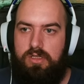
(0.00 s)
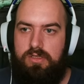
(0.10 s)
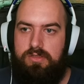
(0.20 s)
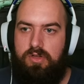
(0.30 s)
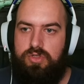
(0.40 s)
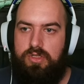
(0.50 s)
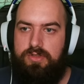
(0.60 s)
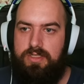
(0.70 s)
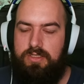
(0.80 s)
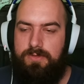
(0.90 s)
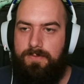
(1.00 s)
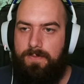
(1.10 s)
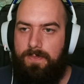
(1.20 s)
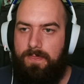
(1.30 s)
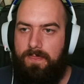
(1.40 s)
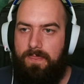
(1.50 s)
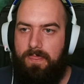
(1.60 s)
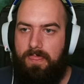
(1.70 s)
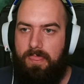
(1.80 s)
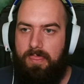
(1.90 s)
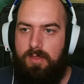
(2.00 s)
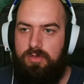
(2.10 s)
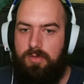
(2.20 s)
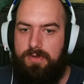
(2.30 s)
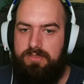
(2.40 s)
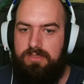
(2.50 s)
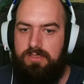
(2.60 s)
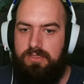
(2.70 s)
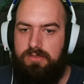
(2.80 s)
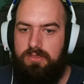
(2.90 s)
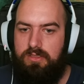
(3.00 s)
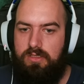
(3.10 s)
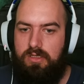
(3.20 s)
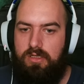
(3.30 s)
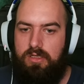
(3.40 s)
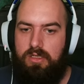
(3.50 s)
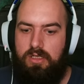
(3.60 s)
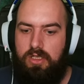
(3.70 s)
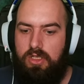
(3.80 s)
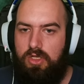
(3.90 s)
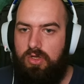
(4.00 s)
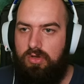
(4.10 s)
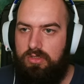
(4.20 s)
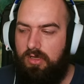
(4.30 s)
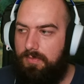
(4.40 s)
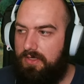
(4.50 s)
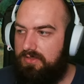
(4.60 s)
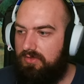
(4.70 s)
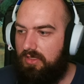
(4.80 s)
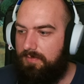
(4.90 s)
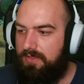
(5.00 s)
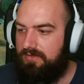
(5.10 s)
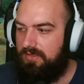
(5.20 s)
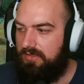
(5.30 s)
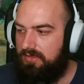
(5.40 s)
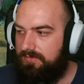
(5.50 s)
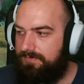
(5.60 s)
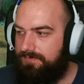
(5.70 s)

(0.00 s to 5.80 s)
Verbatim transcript: Excellent, j'adore ça. On est reparti, hein. On est reparti, on est reparti, hein.